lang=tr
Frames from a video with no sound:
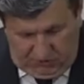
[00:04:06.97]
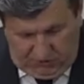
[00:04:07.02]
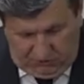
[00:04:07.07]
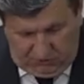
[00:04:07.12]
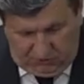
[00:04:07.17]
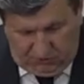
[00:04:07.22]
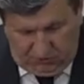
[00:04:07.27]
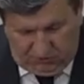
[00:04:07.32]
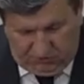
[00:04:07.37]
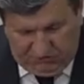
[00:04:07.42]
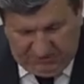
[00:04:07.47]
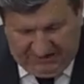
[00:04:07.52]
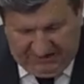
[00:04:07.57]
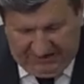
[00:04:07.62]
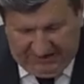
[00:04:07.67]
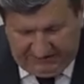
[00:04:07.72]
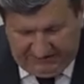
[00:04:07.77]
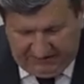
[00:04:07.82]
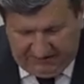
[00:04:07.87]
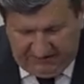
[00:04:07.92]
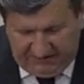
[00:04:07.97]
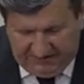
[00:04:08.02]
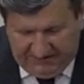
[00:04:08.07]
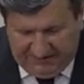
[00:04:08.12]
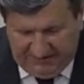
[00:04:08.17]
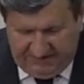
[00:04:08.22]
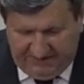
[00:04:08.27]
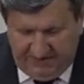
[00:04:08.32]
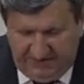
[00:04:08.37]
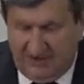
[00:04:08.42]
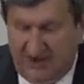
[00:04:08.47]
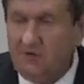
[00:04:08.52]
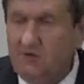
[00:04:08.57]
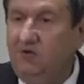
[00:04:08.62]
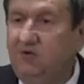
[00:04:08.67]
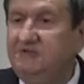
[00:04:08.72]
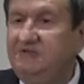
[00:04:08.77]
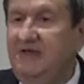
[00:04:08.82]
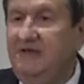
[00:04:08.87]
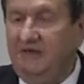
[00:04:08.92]
Kültürel etkinlikler tekrar
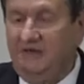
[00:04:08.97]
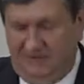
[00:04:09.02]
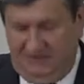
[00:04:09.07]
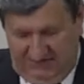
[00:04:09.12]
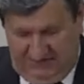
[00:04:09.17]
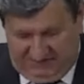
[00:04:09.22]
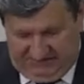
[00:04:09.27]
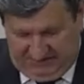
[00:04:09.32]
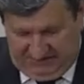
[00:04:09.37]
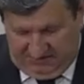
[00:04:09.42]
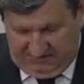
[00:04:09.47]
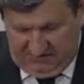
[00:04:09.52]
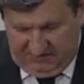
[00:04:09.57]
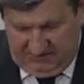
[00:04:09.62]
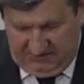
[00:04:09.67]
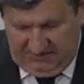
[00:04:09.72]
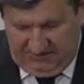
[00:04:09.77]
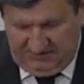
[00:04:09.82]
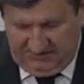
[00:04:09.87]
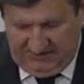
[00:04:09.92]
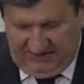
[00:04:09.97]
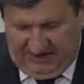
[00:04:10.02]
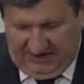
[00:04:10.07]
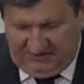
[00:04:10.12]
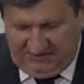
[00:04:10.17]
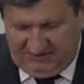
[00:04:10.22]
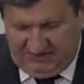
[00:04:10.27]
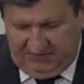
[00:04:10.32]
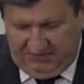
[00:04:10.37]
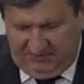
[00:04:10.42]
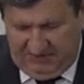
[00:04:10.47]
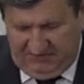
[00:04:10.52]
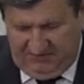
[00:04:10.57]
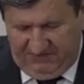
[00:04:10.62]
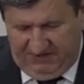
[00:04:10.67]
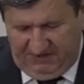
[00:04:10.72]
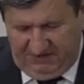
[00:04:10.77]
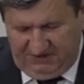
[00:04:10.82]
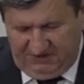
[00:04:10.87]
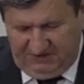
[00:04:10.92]
gözden geçirilsin. Sadece bir
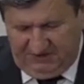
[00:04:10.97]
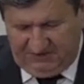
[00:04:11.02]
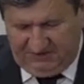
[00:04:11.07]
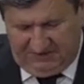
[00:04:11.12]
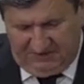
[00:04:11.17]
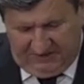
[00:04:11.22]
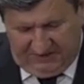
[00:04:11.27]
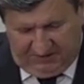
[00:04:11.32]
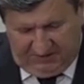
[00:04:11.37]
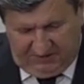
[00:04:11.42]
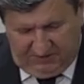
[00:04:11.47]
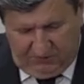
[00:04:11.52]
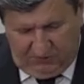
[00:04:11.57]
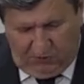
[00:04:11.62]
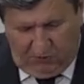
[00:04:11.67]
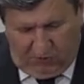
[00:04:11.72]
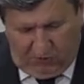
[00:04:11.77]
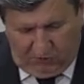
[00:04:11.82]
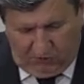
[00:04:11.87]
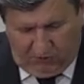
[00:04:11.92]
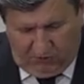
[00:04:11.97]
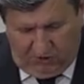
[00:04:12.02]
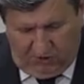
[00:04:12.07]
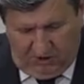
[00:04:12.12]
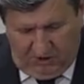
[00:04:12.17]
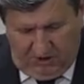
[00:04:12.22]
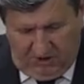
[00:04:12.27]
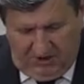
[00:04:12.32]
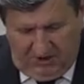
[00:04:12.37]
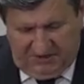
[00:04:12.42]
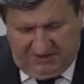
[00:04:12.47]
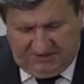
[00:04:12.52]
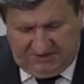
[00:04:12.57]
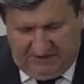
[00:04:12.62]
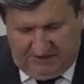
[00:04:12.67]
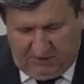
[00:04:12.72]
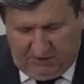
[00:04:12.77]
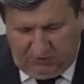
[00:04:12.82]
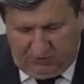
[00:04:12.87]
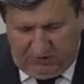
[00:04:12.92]
ve ikinci sıranın dolduğu,
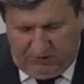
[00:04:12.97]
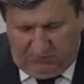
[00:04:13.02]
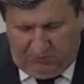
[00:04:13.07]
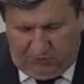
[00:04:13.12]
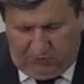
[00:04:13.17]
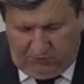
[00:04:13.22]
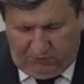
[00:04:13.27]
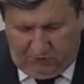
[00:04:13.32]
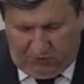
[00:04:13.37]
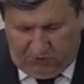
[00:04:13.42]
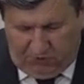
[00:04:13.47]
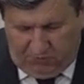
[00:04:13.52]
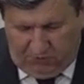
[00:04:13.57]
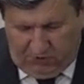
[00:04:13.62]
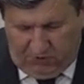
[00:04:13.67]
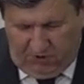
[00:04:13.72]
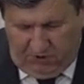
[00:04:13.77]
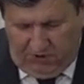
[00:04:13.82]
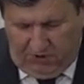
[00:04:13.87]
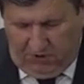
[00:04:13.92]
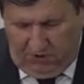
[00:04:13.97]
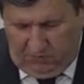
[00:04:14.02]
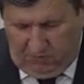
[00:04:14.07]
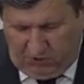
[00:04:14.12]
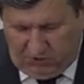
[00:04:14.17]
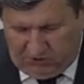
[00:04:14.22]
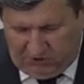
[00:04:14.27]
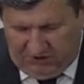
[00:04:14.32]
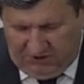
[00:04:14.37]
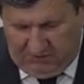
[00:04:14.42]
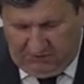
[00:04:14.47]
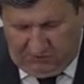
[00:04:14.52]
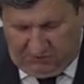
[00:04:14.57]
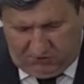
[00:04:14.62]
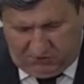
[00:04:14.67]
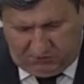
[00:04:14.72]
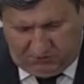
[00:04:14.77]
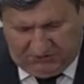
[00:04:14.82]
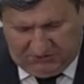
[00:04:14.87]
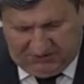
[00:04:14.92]
salonların büyük bölümü boş olan
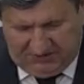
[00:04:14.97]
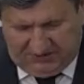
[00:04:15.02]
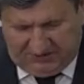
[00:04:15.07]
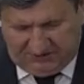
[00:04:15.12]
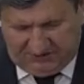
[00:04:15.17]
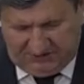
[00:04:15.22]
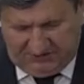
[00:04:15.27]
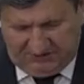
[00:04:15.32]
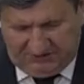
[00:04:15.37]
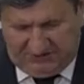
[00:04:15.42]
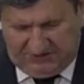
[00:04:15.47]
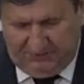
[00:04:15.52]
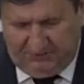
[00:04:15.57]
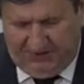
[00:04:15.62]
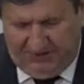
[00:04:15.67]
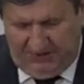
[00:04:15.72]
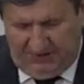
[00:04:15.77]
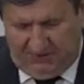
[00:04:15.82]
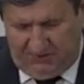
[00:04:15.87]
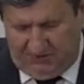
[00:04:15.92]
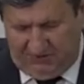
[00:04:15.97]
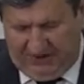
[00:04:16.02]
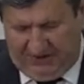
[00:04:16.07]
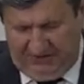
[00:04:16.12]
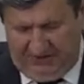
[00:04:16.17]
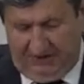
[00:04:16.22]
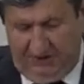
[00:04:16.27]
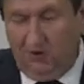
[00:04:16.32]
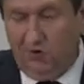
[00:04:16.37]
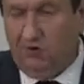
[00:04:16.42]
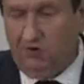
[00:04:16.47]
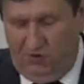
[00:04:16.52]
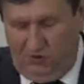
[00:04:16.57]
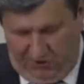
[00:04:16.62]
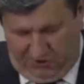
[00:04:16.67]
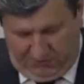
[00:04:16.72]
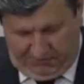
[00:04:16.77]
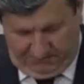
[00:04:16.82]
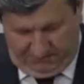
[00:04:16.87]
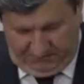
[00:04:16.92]
konuşmacılar için ciddi paralar ödendiği
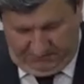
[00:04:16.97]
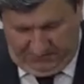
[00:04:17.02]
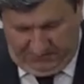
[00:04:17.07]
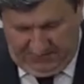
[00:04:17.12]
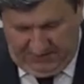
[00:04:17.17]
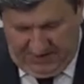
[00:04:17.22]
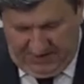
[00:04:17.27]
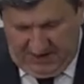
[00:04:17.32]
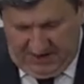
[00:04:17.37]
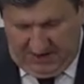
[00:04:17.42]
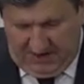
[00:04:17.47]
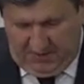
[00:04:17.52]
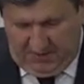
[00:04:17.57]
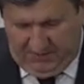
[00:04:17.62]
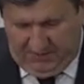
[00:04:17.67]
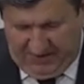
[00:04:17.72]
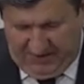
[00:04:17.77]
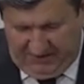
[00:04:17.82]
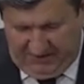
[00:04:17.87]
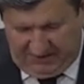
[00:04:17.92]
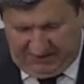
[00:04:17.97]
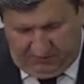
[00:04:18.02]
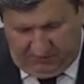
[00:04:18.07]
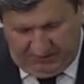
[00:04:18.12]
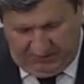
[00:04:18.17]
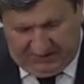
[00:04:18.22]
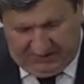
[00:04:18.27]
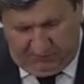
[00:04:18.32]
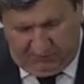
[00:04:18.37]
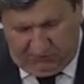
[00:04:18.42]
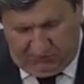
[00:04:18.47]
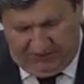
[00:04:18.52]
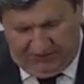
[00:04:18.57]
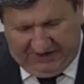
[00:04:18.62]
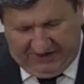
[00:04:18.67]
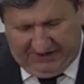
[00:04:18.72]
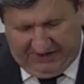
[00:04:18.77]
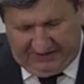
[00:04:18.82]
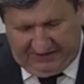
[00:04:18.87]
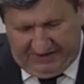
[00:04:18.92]
görülüyor. Pendik'te bulunan bütün
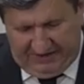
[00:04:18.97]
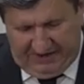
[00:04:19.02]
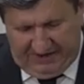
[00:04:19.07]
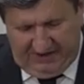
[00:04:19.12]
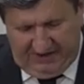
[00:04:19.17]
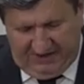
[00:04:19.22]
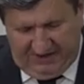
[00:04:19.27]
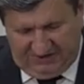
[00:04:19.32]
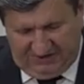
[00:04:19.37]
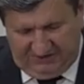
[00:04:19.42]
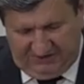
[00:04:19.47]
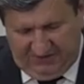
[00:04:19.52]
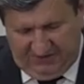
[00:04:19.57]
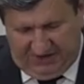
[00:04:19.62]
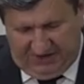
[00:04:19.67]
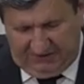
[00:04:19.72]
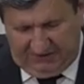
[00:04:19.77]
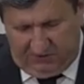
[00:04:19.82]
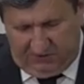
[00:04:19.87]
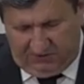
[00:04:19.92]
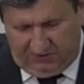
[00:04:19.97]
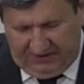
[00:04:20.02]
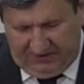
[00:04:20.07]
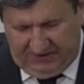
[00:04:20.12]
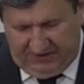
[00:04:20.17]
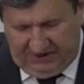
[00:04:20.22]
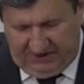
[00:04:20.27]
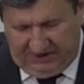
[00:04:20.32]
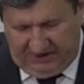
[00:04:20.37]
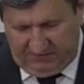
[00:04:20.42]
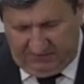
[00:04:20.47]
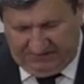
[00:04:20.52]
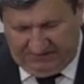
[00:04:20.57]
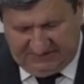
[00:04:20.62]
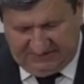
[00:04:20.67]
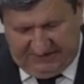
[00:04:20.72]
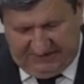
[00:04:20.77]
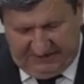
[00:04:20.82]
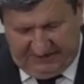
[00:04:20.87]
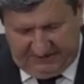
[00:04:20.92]
derneklere eşit ve adil ödenek
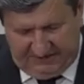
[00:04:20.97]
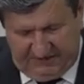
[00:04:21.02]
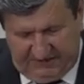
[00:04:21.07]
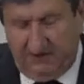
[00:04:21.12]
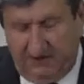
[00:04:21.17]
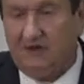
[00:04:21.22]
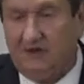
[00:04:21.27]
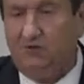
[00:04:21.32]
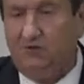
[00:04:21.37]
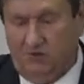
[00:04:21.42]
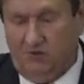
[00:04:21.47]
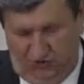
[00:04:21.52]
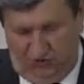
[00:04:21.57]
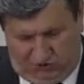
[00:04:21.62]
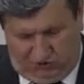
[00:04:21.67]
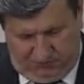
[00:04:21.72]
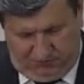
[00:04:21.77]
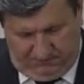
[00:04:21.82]
ayrılması gerektiğine inanıyoruz.